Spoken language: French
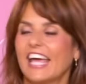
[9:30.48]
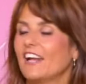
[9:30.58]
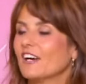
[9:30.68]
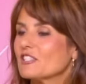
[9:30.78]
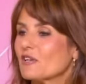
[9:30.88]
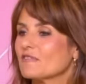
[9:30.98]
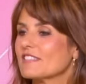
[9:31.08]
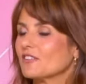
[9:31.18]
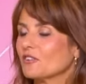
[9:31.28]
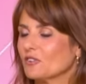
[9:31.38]
alors, est-ce que vous
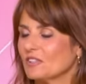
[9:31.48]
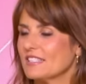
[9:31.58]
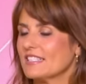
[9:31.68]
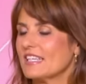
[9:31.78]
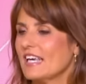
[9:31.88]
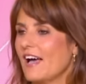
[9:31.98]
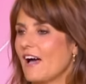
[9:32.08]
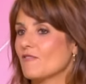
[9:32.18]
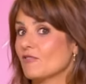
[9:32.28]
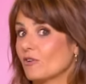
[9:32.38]
êtes autorisé,
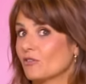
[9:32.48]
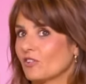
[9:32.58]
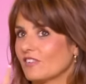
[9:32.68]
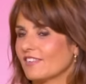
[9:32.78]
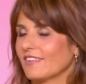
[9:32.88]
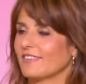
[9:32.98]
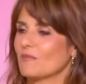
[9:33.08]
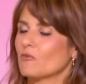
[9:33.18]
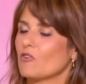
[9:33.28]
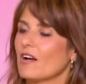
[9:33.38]
avant cette
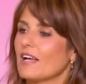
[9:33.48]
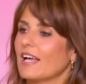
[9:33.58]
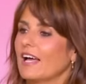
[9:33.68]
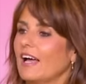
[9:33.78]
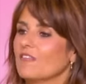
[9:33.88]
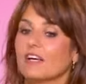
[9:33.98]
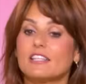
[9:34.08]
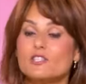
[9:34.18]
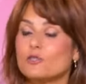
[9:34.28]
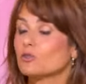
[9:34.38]
septième fois, à faire des
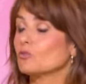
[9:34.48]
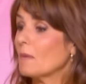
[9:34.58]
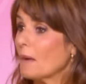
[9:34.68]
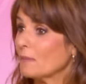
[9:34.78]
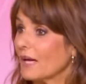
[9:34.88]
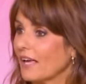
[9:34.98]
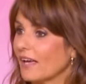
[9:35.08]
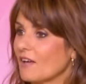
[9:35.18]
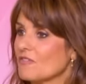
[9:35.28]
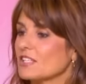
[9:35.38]
choses, ou même après,
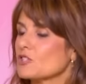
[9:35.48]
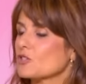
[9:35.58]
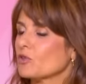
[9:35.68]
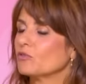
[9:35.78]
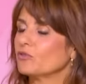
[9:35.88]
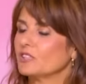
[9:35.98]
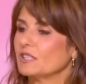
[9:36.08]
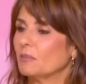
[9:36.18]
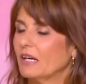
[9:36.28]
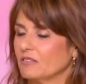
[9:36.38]
à faire des choses que vous ne faisiez
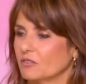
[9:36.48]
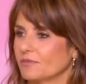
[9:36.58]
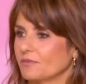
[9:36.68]
pas avant